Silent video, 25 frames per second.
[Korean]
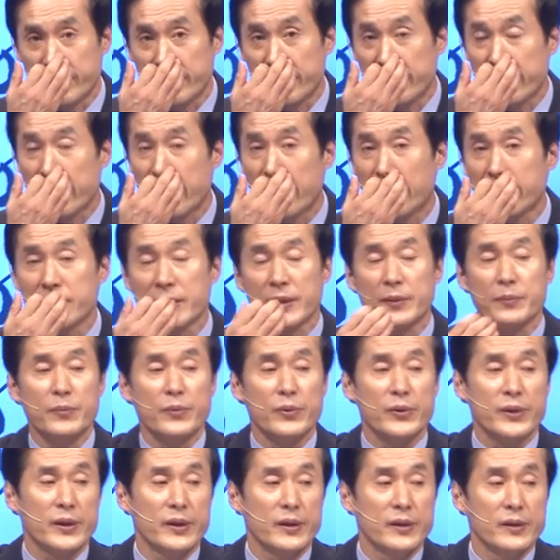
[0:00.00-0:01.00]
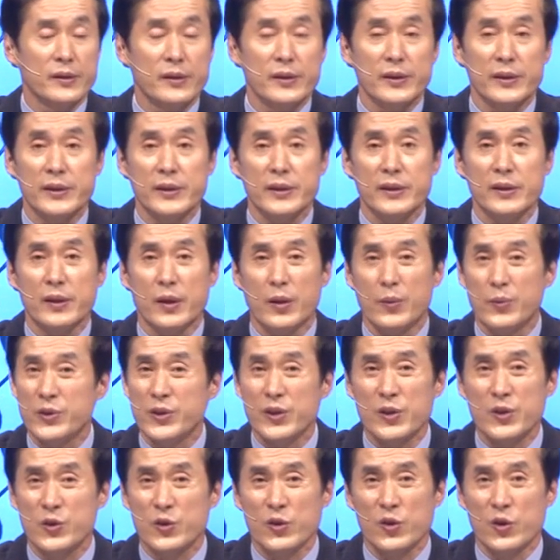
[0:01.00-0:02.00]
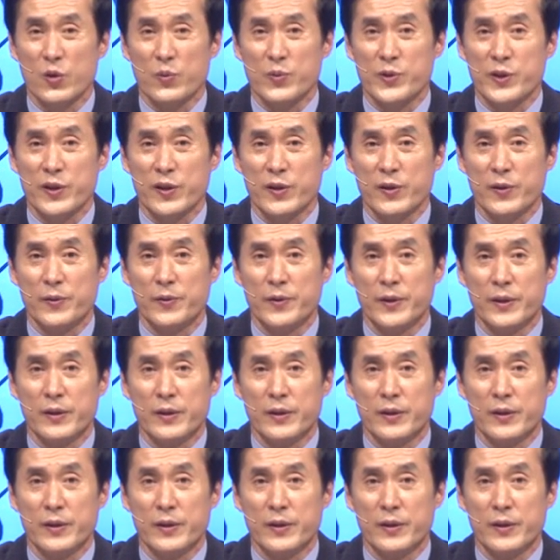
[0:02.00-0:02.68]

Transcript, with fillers: 그러니까 항상 묶이는 것이 없을 수는 없어요.